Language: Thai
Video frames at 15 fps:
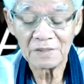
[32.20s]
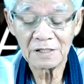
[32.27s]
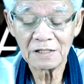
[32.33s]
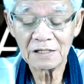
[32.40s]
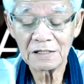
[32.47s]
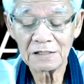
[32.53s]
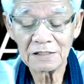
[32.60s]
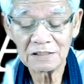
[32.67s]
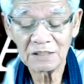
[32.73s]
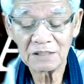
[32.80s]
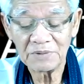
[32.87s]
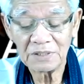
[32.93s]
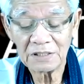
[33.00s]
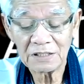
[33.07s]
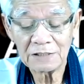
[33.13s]
นานๆจะ
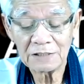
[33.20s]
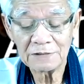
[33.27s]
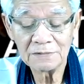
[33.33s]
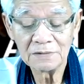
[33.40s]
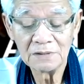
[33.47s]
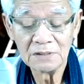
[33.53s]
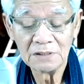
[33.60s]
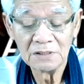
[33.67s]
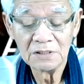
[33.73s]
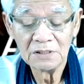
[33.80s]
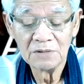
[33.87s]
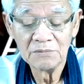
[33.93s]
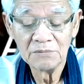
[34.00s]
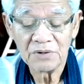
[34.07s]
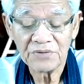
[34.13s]
เป็นอย่างนั้น
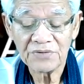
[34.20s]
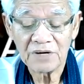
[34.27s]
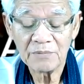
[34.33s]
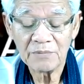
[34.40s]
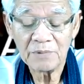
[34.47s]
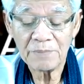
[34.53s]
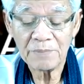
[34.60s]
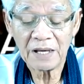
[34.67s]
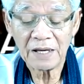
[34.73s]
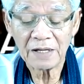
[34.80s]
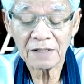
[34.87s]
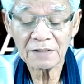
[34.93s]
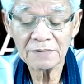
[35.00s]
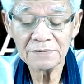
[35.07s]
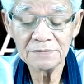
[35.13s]
ภาษามันแปลก
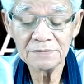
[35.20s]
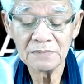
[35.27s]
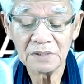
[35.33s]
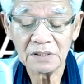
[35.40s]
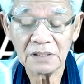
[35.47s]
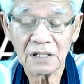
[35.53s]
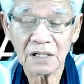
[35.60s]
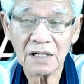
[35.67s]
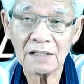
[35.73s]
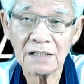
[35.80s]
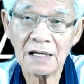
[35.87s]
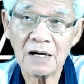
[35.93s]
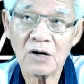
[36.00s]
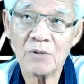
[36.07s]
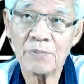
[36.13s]
อีกอย่างหน้า
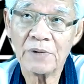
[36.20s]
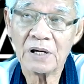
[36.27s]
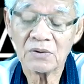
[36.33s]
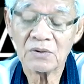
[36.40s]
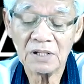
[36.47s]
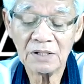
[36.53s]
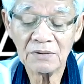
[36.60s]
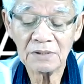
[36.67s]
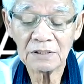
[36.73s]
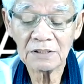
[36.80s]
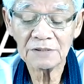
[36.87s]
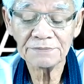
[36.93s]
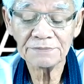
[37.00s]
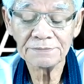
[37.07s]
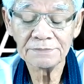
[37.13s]
ตาก็แปลกอยู่แล้วนะค
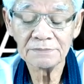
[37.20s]
รับ